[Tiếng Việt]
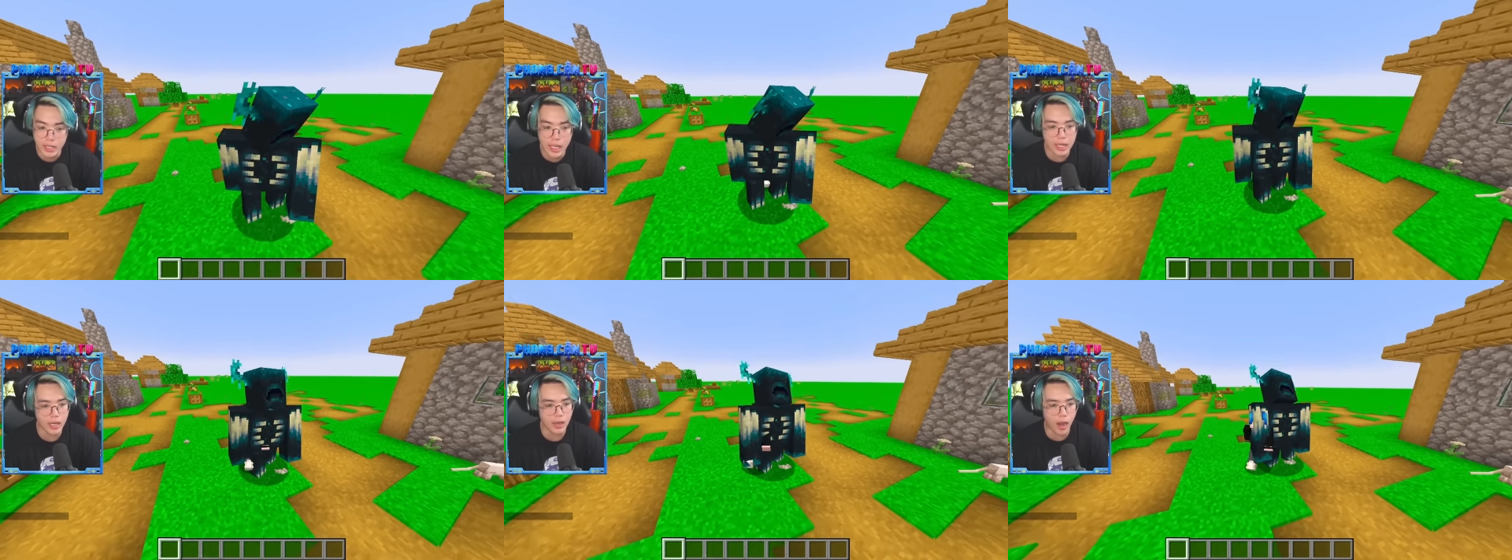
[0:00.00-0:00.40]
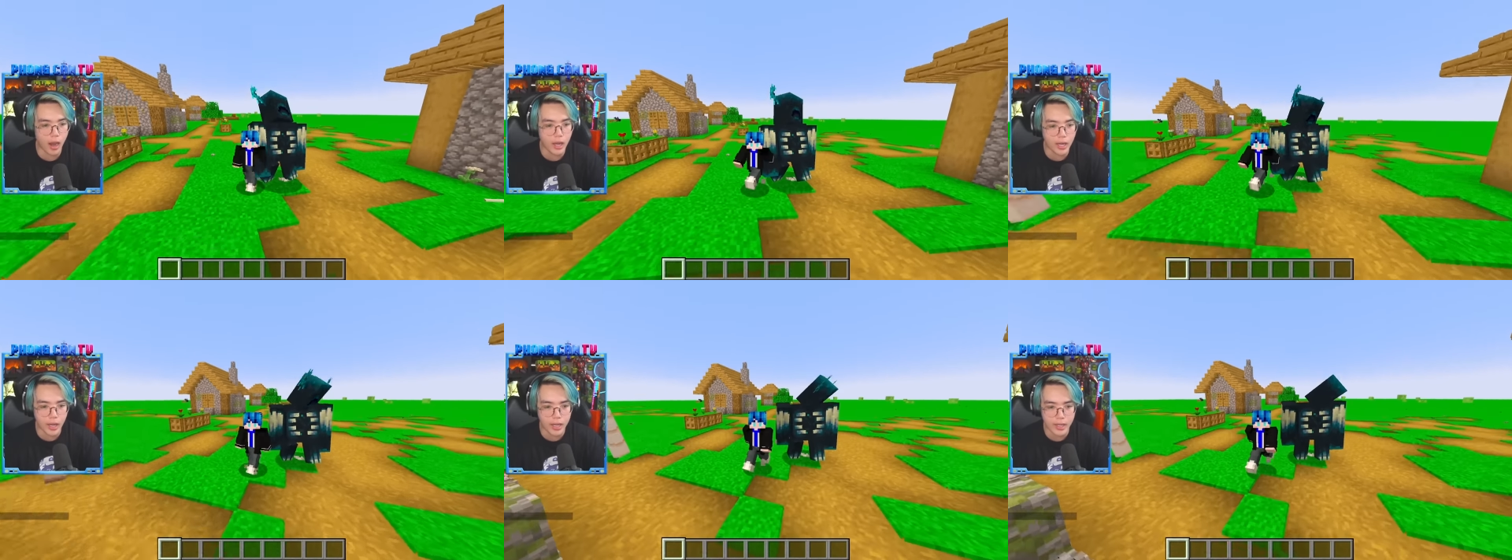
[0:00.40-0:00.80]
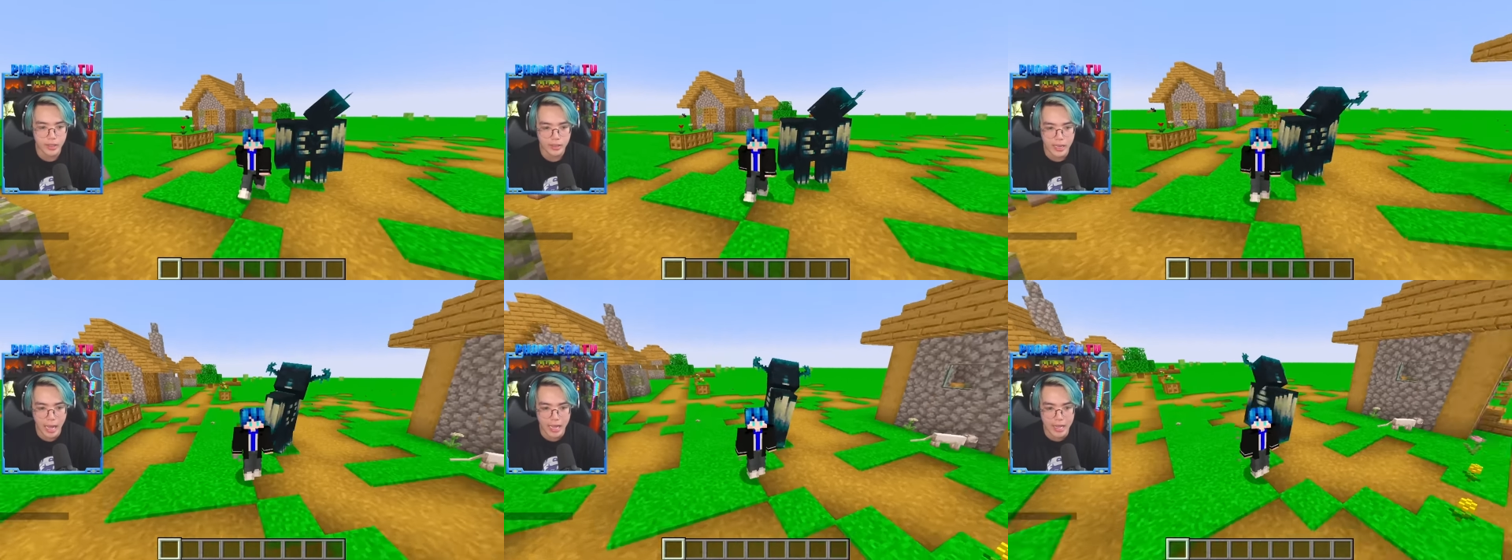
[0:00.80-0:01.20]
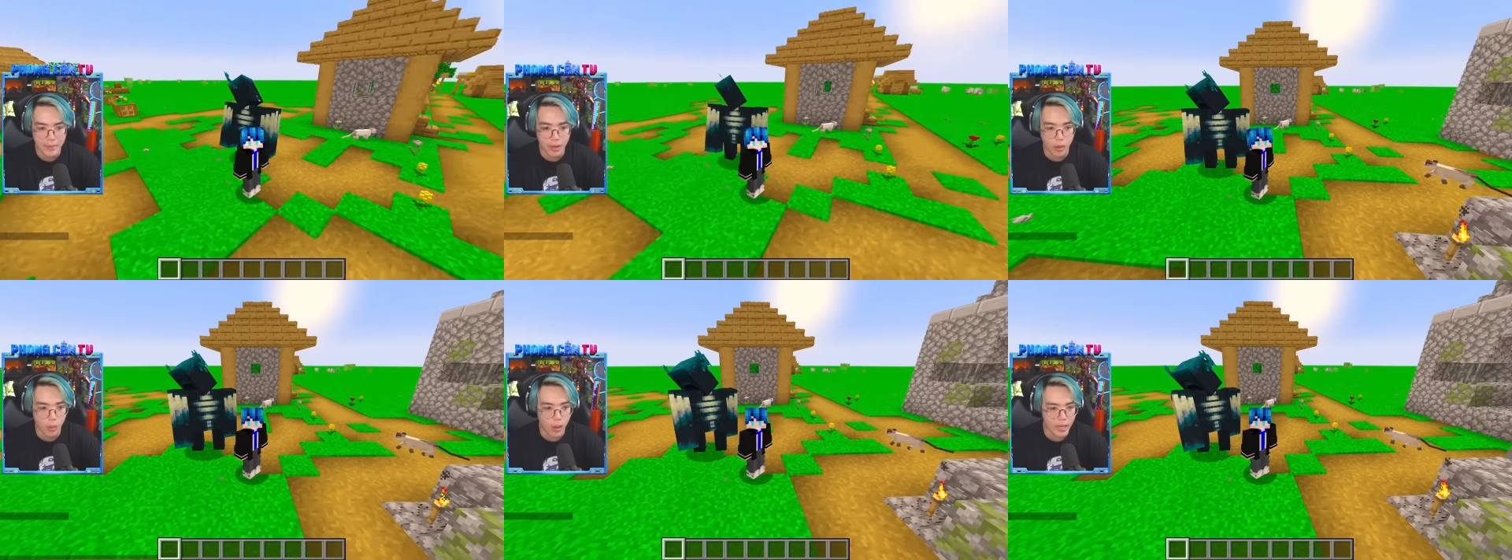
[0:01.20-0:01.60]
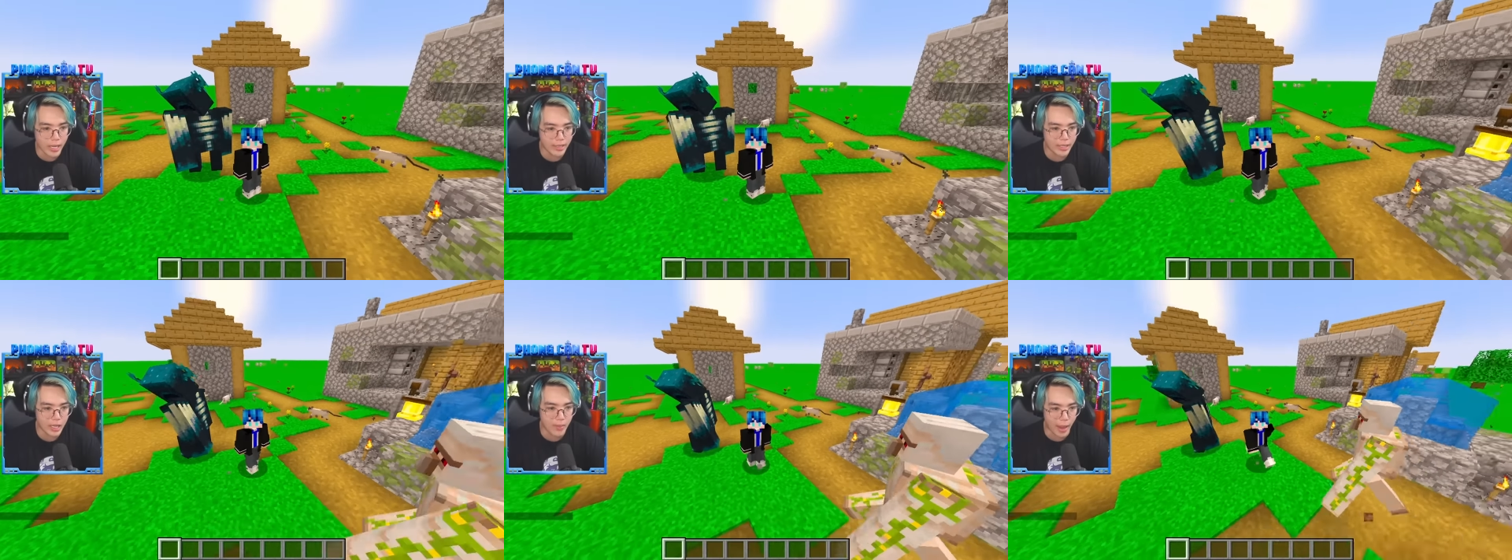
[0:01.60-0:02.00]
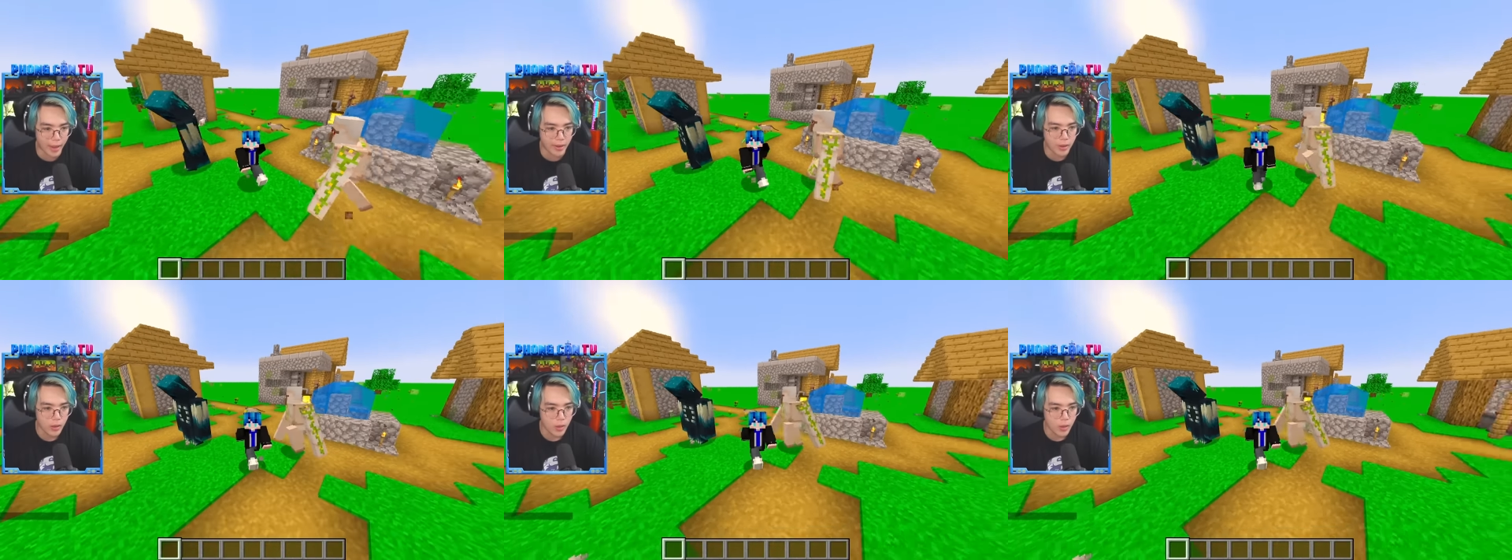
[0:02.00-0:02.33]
là nó có thôi Đây, mấy con Warden nữa bạn